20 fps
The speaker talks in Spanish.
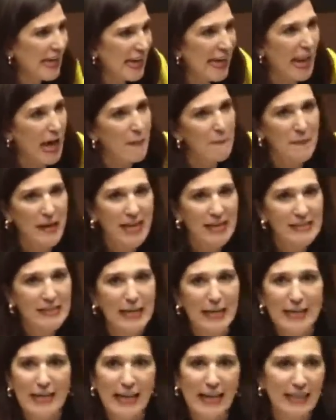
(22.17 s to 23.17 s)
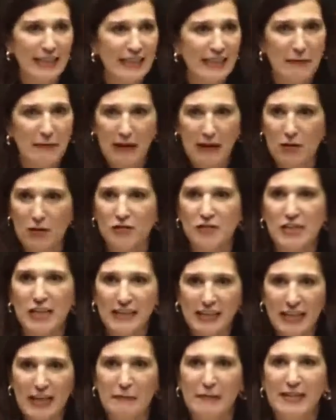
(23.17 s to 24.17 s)
y la mesa directiva no se
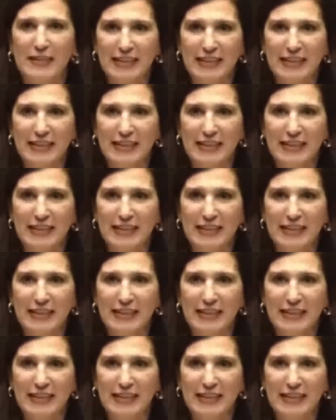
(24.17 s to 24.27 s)
atreve